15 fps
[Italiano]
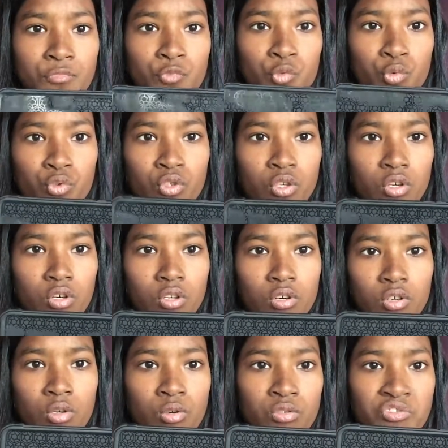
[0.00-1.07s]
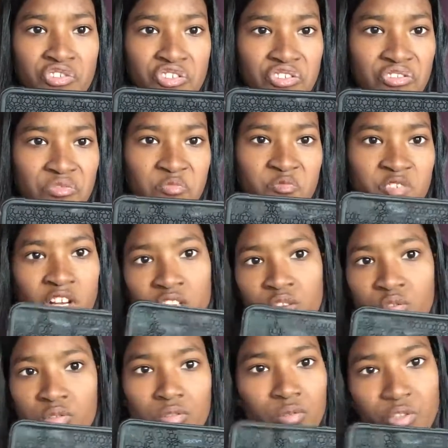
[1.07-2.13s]
tutto così
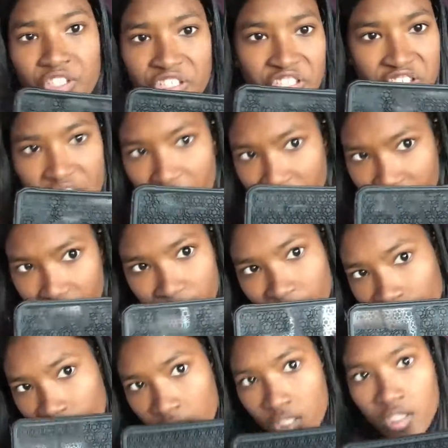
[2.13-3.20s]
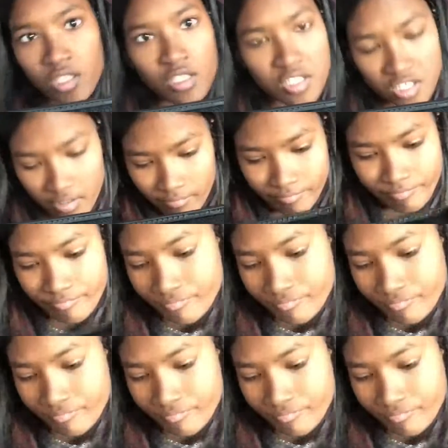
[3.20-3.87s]
fatto con i disegni sì